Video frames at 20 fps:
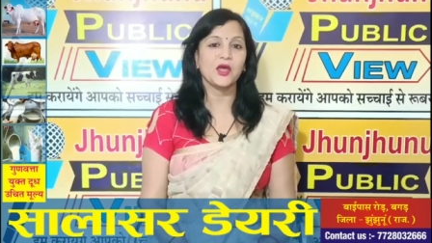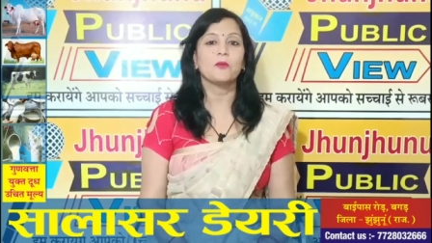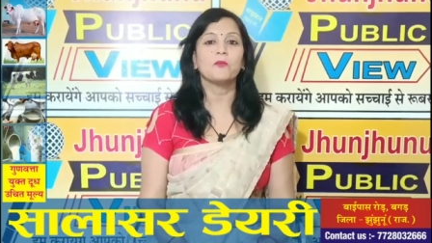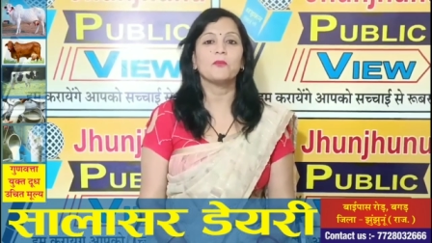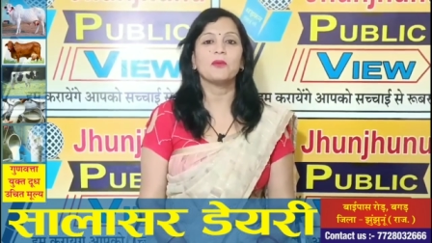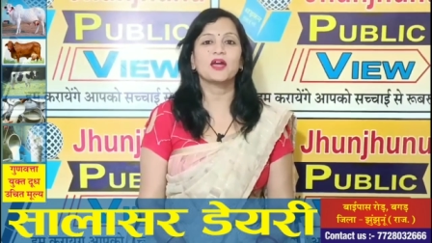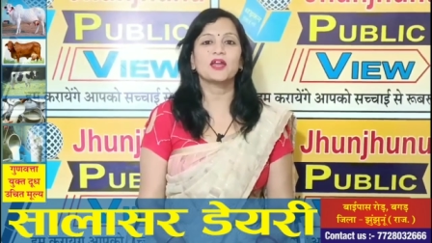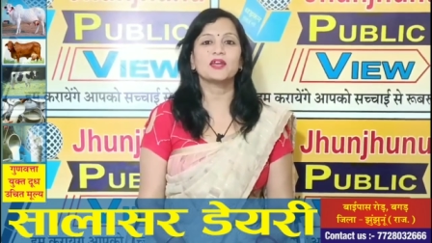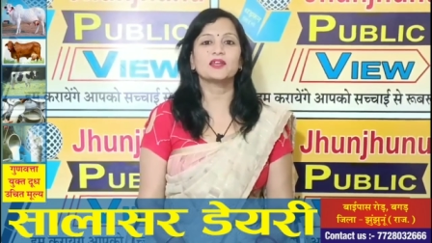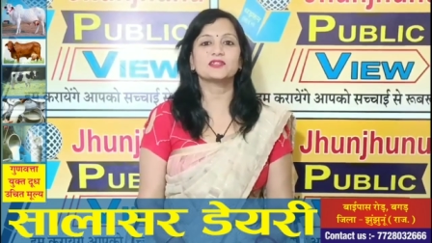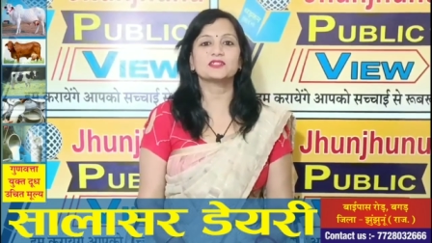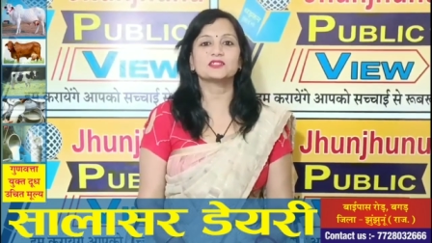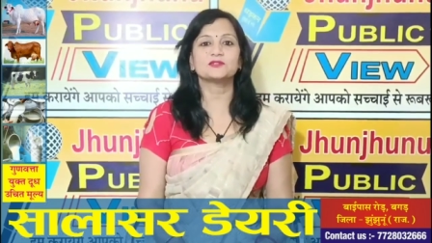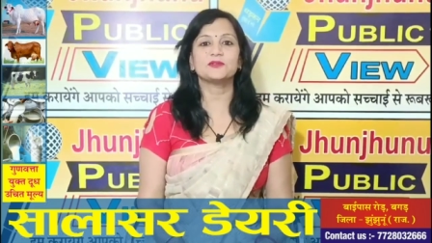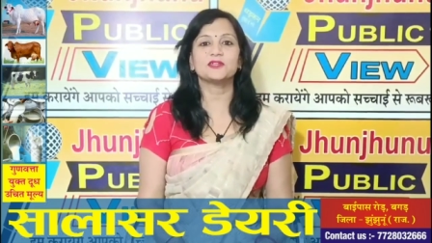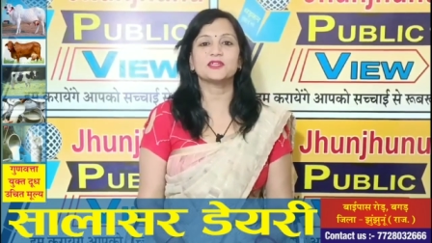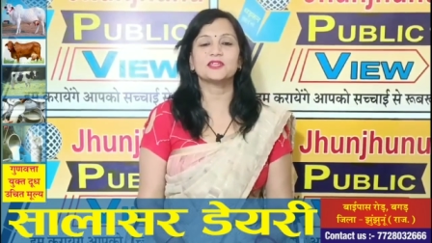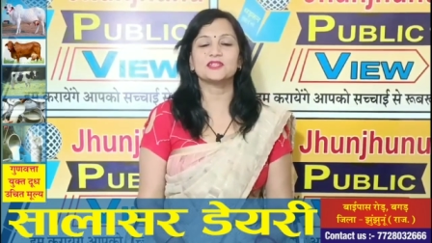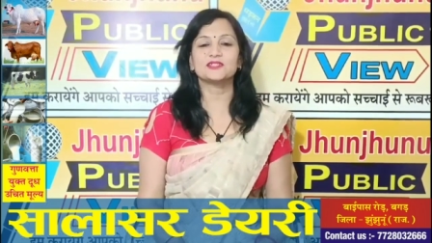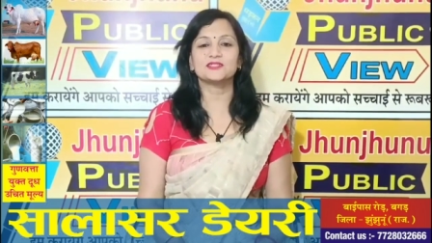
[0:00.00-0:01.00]
बगड़
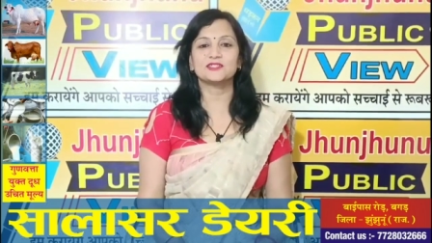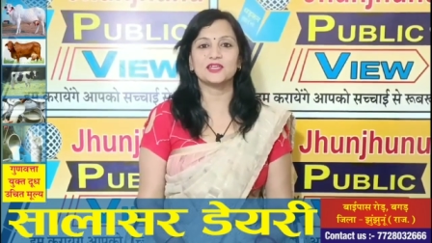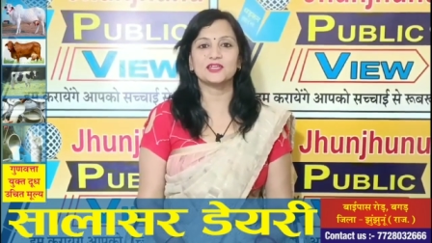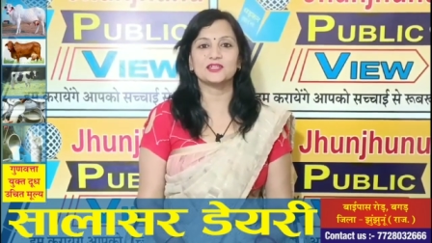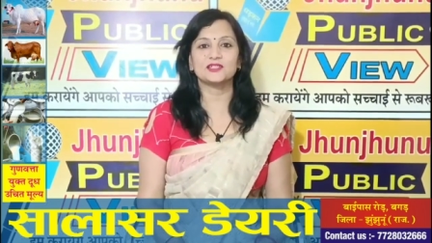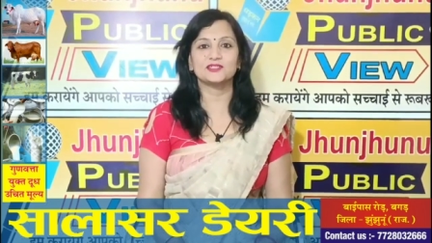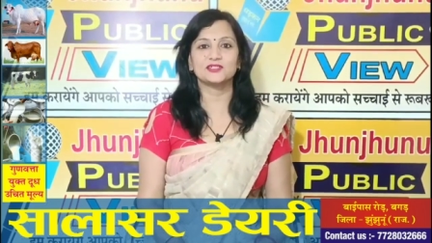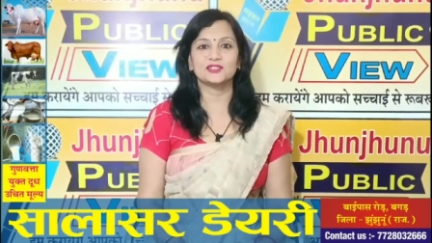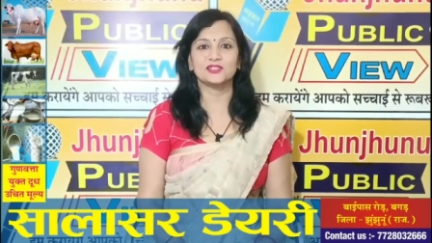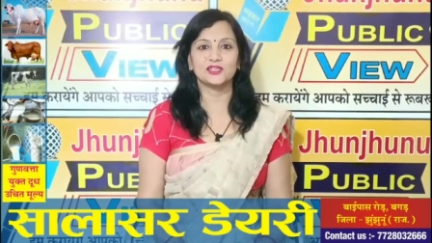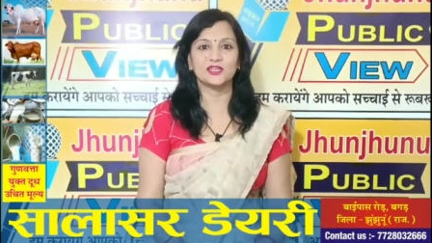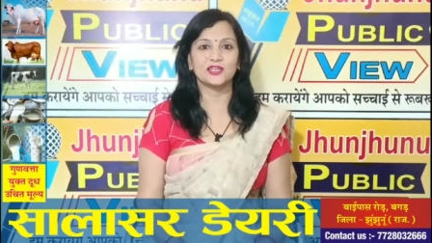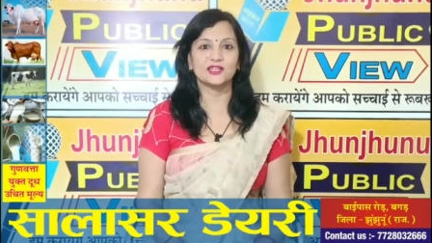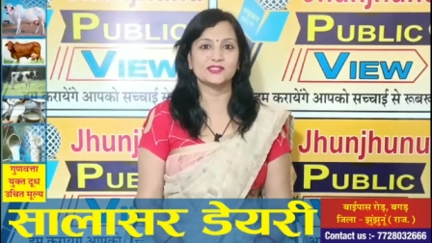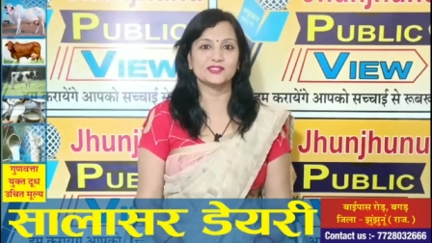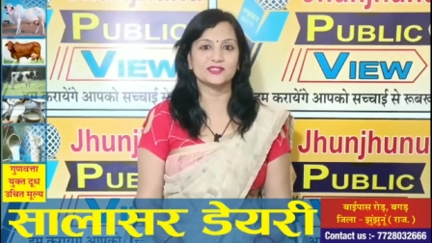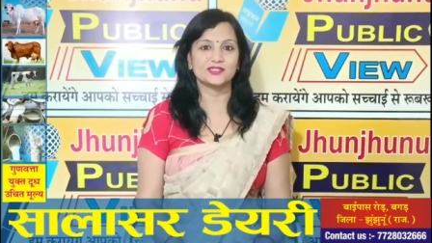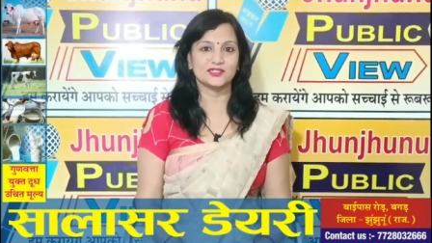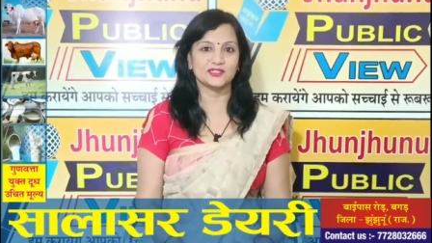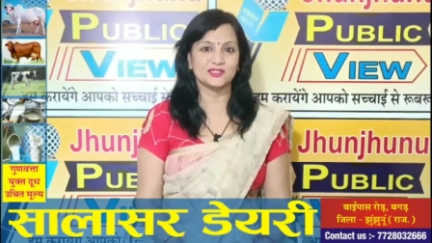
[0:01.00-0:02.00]
कस्बे के सेठ
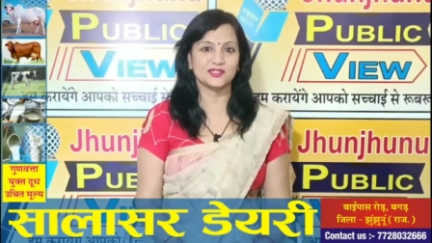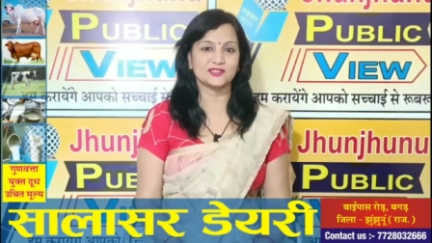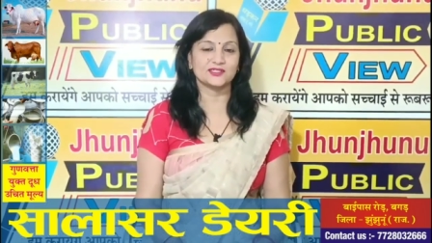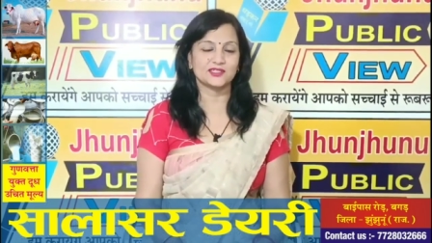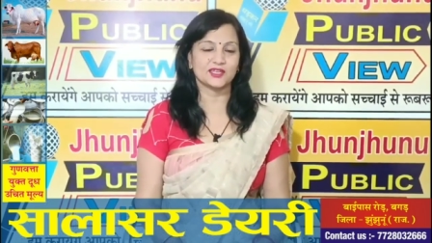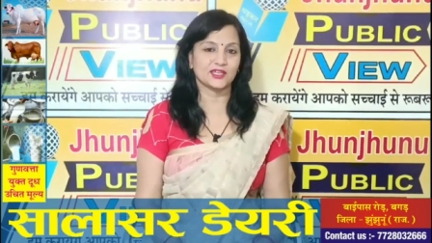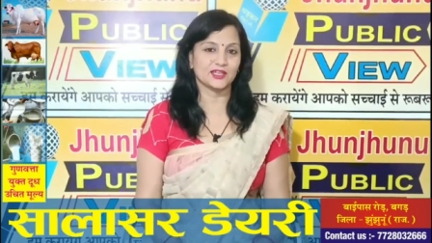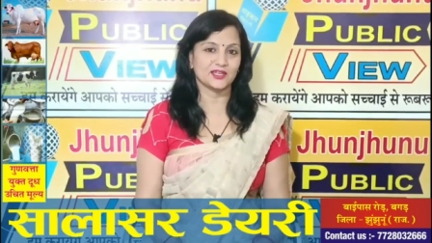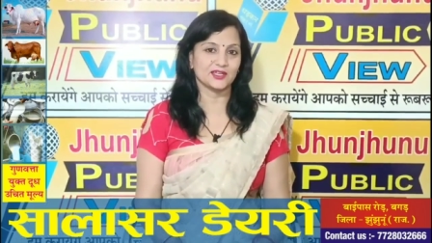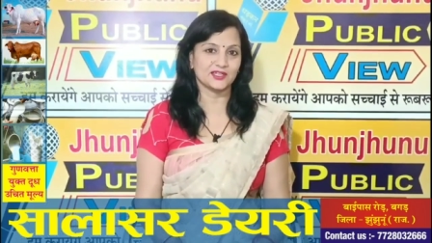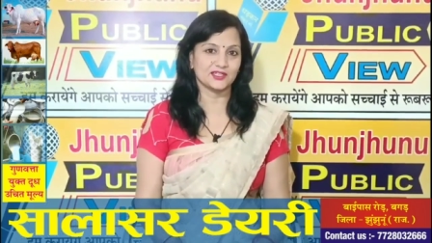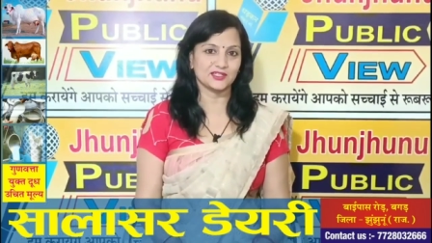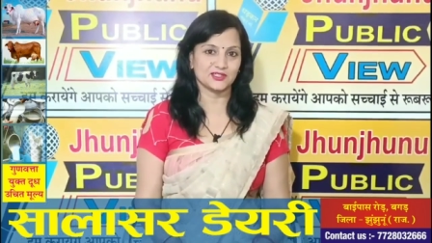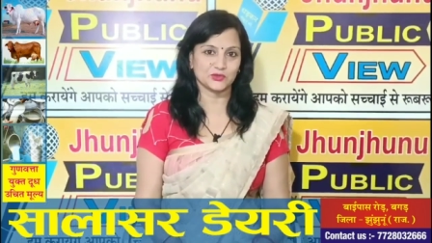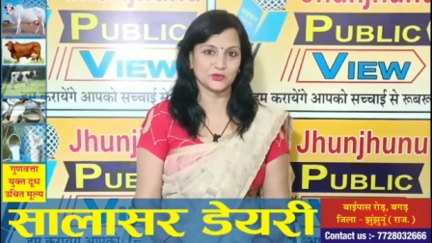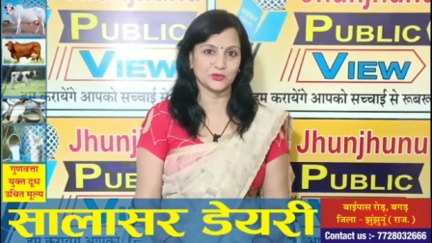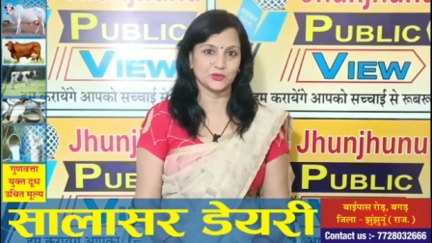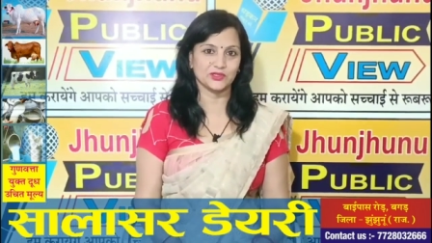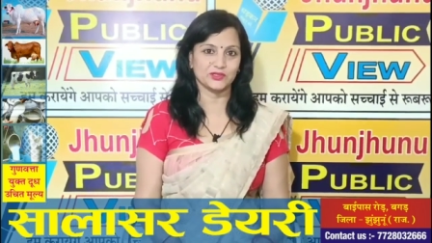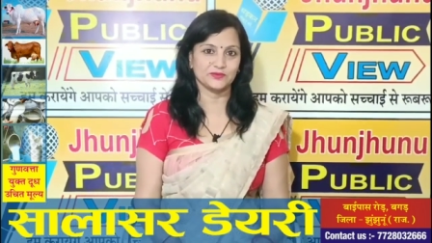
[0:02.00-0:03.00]
एस सीनियर सेकेंडरी
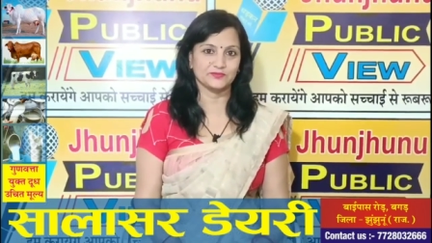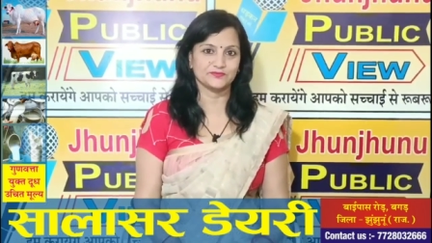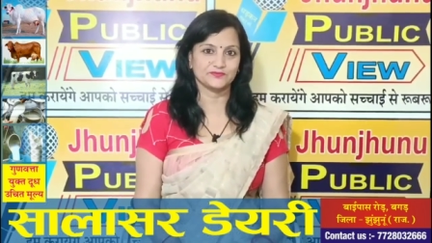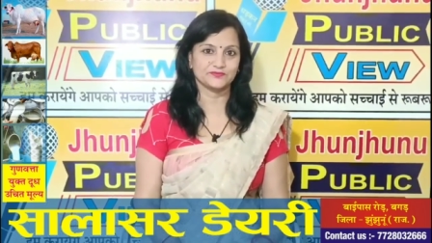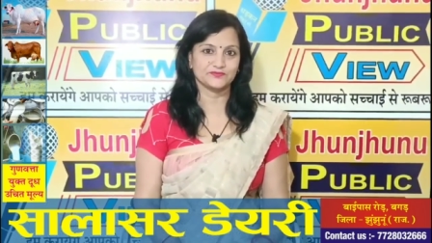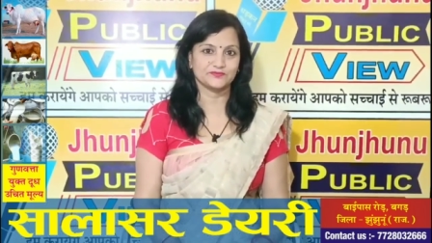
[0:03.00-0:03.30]
स्कूल